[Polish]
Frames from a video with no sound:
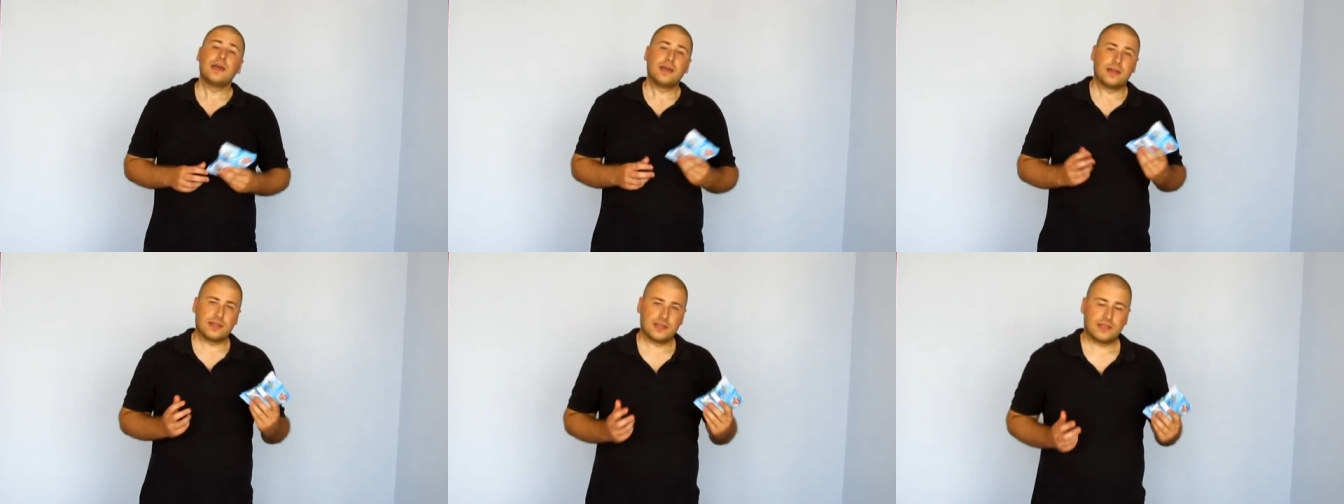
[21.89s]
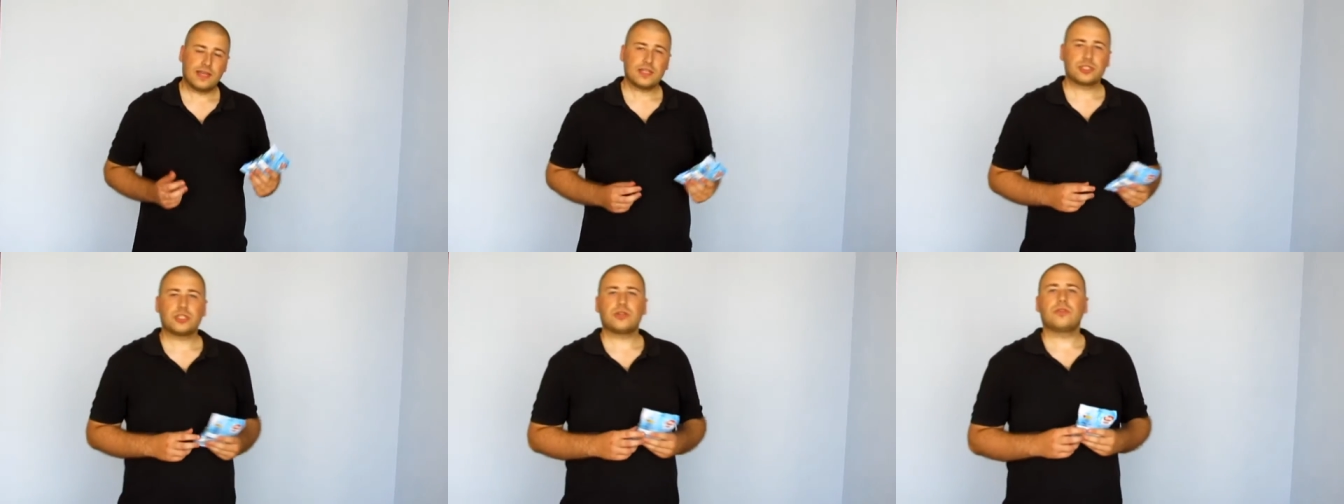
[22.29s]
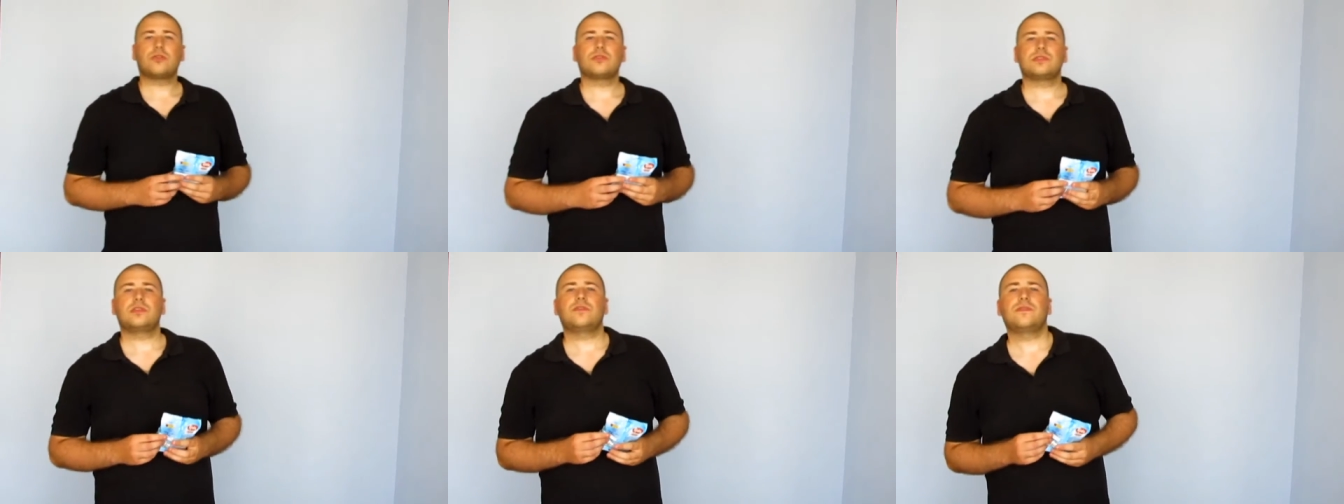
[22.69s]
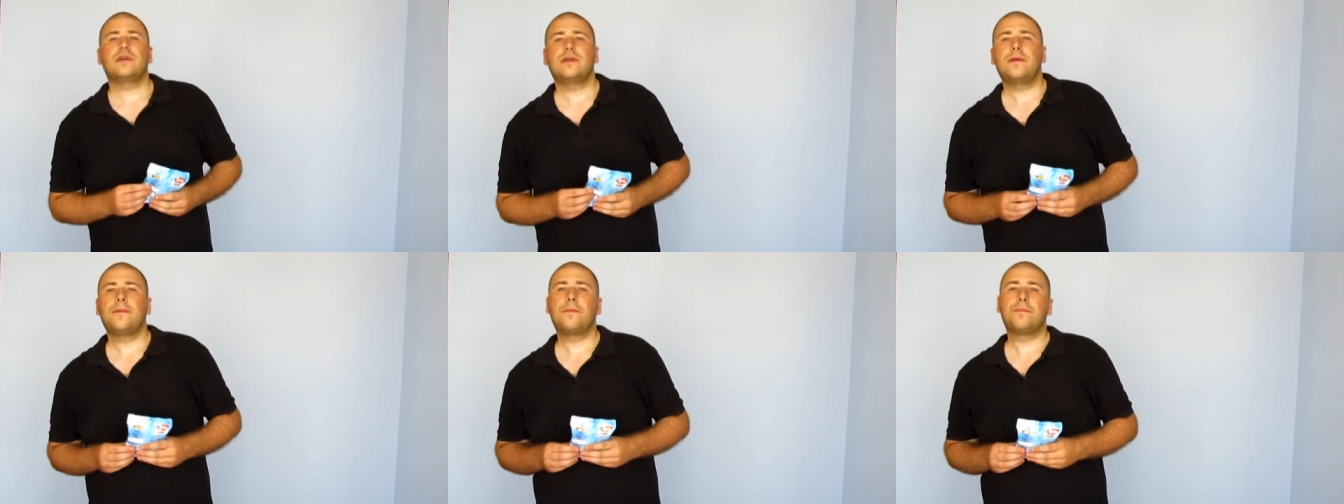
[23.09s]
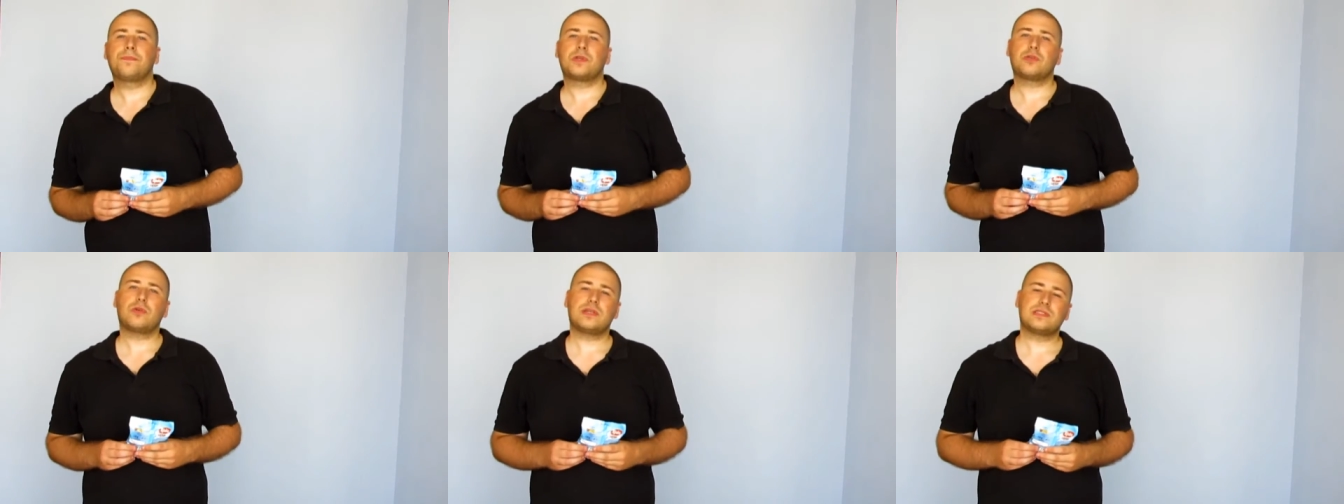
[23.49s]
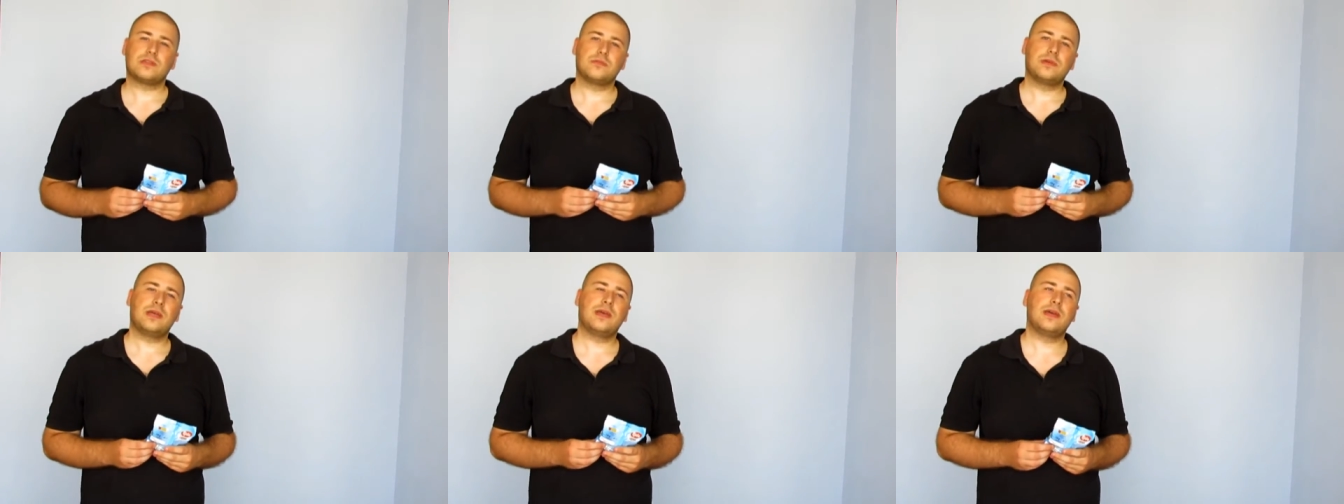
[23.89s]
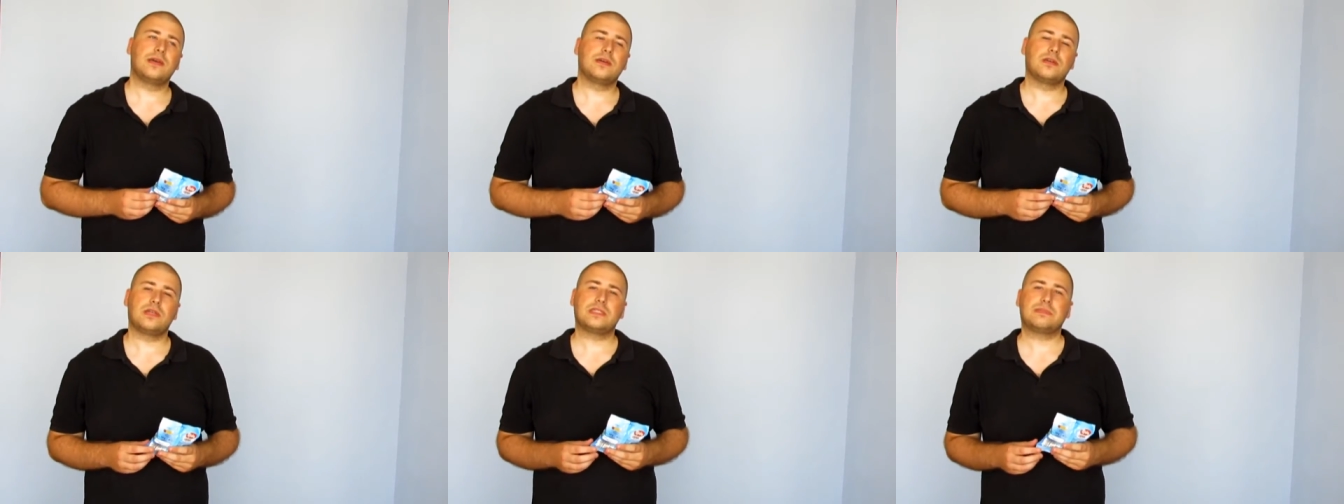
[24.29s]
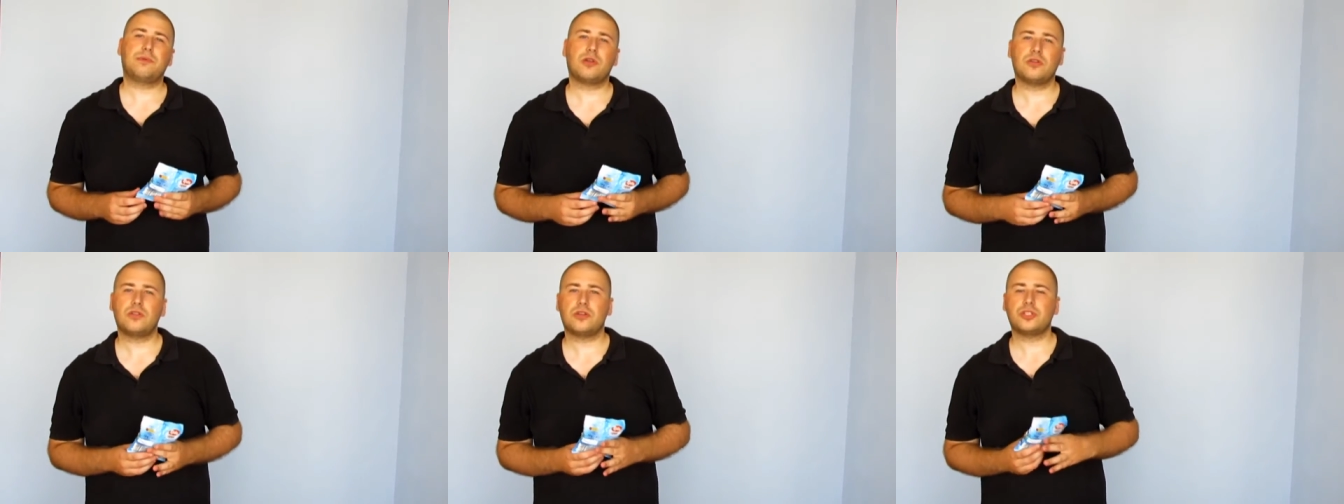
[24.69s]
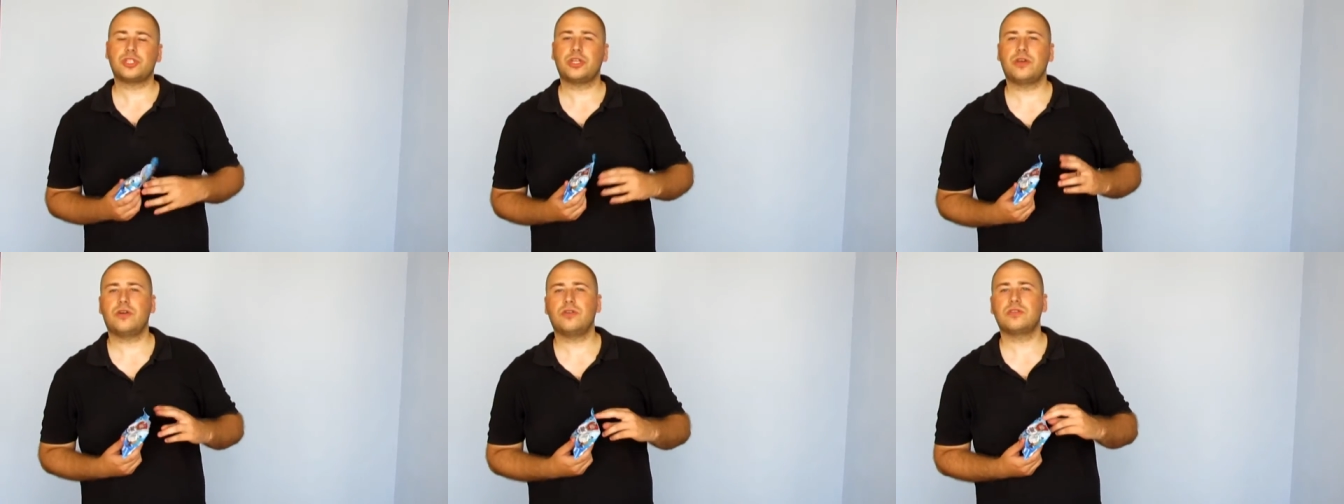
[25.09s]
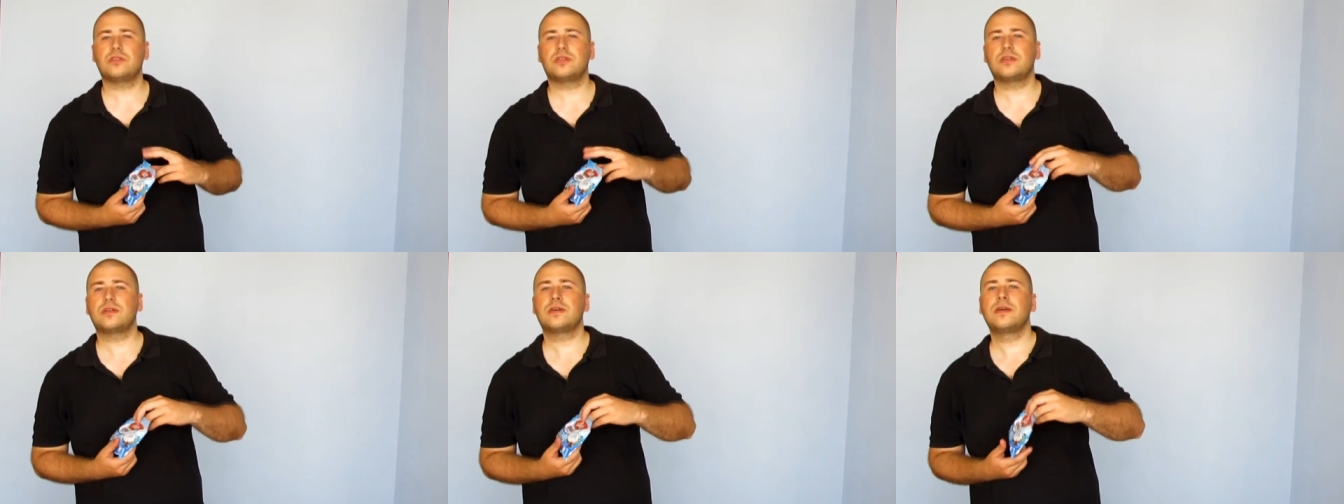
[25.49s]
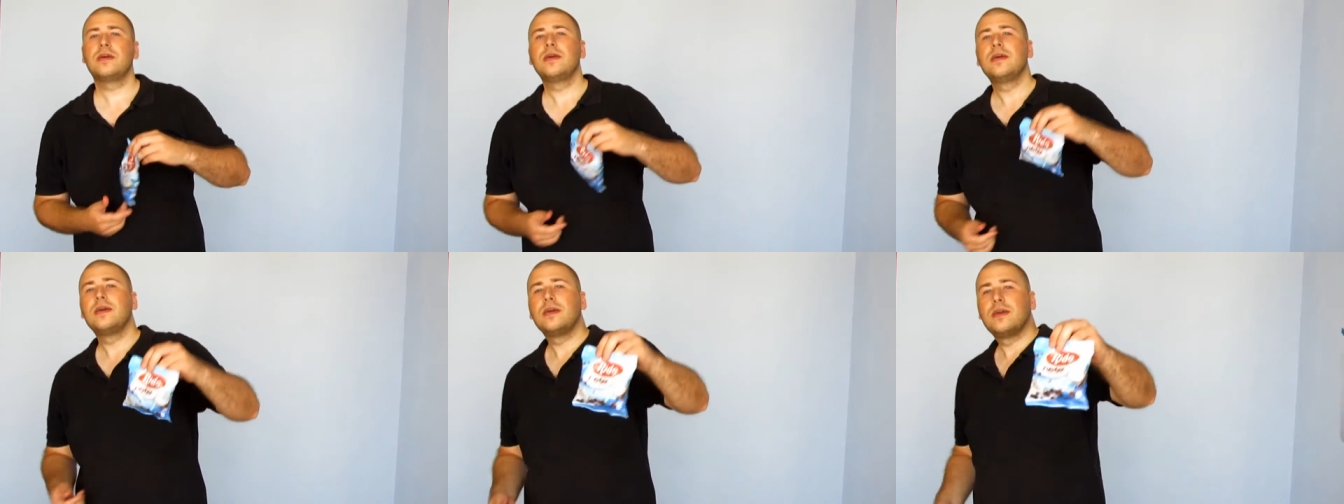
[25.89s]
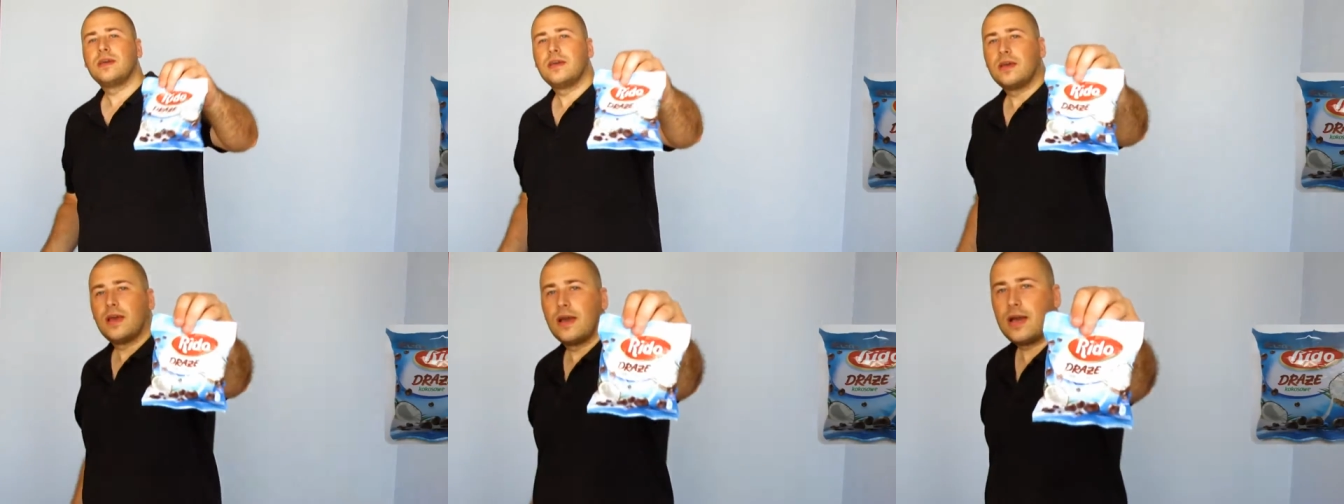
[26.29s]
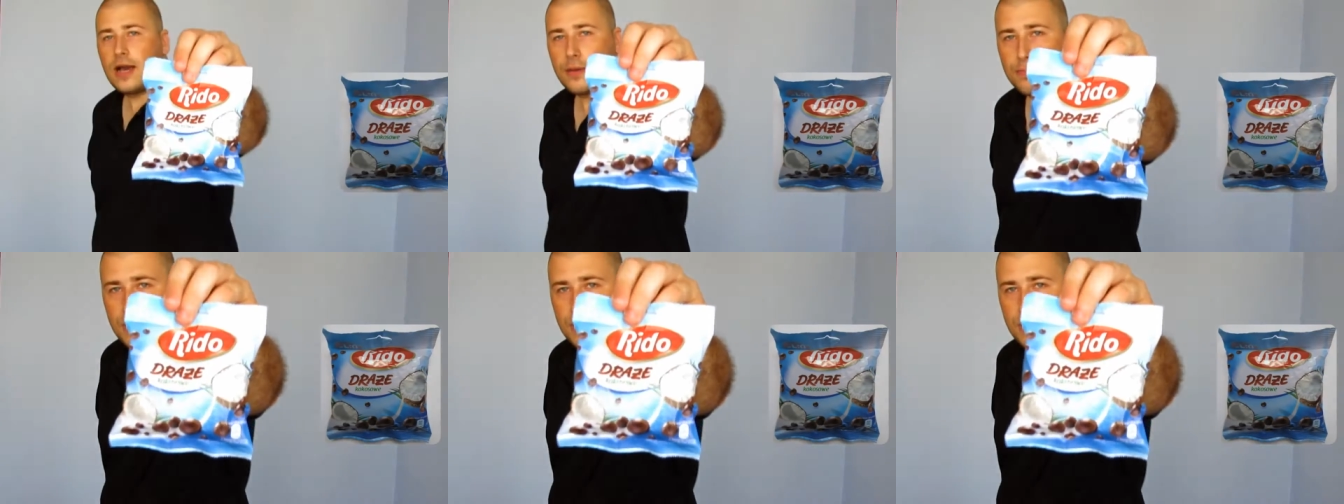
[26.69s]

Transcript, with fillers: e, także kokosowe, które są e, sporo droższe od tych, a